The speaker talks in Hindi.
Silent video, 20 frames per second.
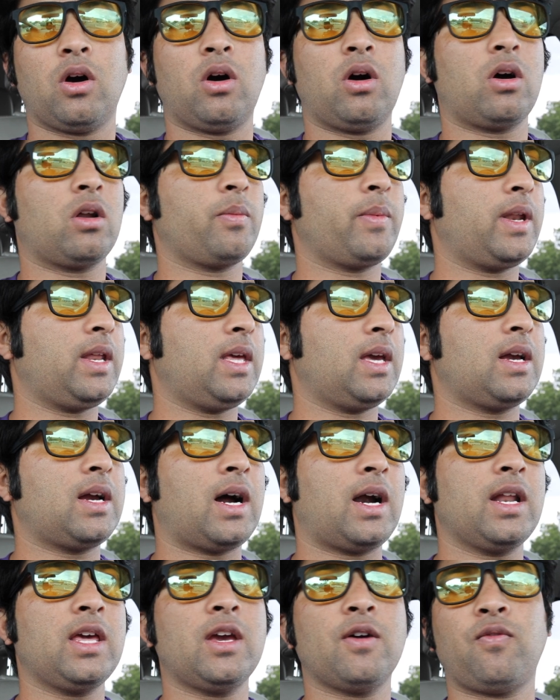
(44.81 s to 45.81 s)
और मेरी एक
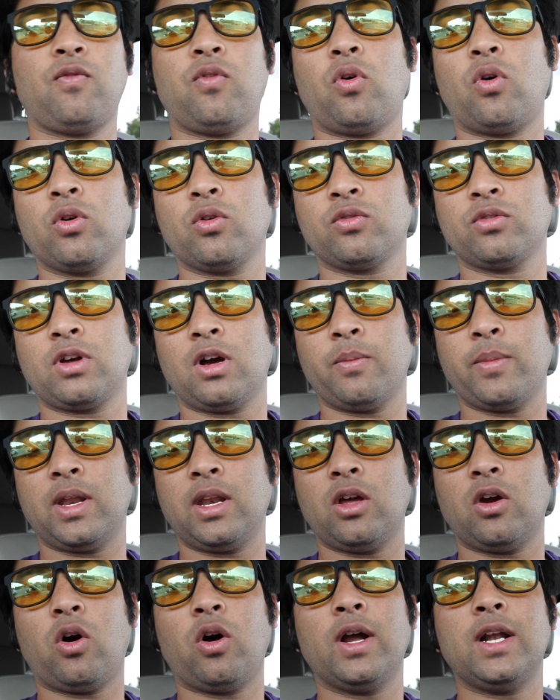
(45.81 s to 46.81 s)
गाड़ी है फोर्ड उसका
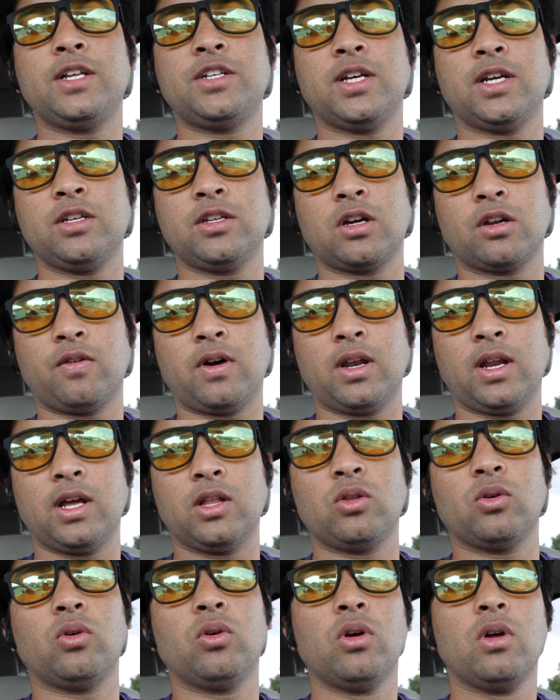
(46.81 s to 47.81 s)
मैंने ऑयल चेंज करवाना
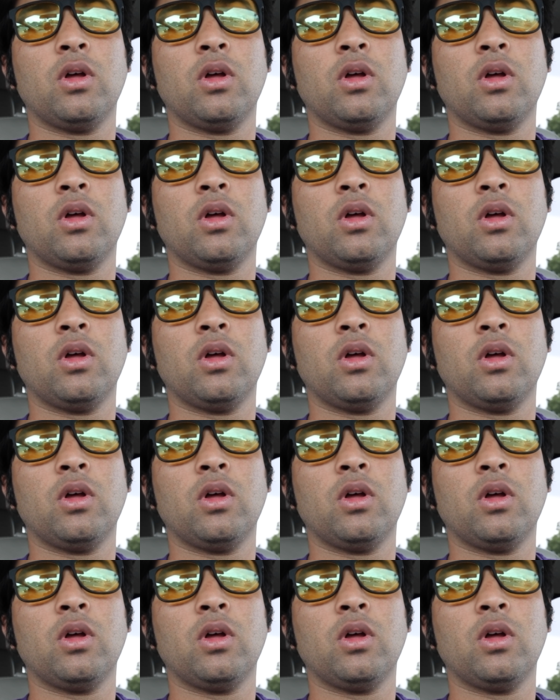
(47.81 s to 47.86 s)
है तो आ,